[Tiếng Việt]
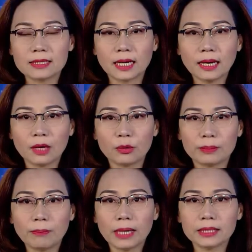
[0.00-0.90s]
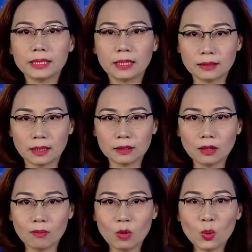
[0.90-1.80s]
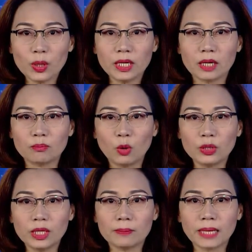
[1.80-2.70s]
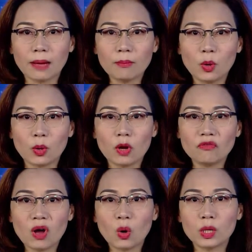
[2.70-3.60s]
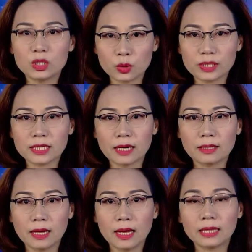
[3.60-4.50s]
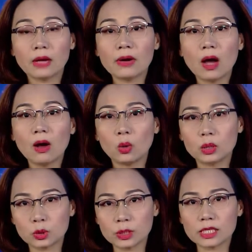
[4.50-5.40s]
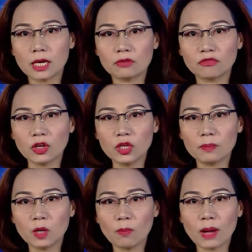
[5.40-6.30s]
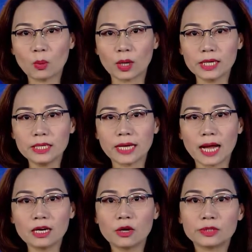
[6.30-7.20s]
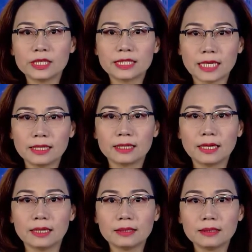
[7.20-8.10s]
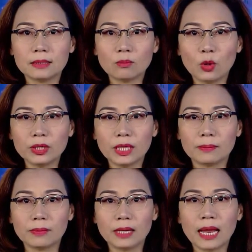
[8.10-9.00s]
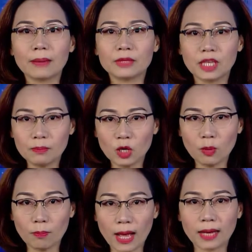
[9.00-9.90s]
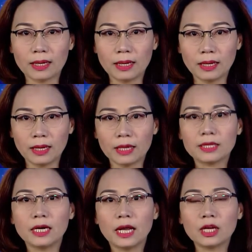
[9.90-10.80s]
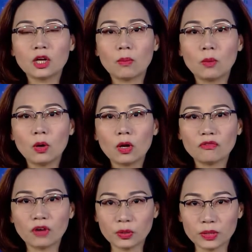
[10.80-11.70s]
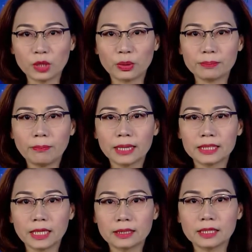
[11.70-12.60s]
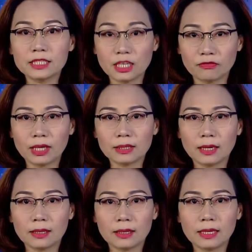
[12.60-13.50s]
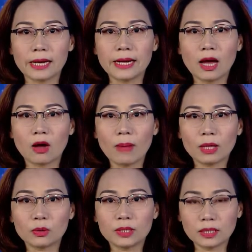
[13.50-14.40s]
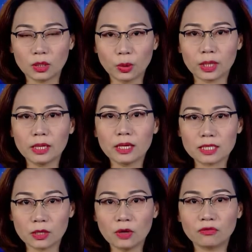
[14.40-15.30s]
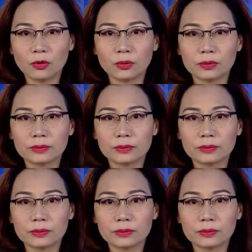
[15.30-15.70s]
Sáng nay, Ủy ban Nhân dân tỉnh công bố quyết định bổ nhiệm cán bộ đối với ông Huỳnh Xuân Sơn. Theo đó, ông Huỳnh Xuân Sơn, Phó Giám đốc Ban Quản lý Dự án Đầu tư xây dựng tỉnh, được bổ nhiệm làm Giám đốc Ban. Dự lễ công bố có Phó Chủ tịch Ủy ban Nhân dân tỉnh Trần Văn Tân, lãnh đạo Ban tổ chức tỉnh ủy, Sở Nội vụ.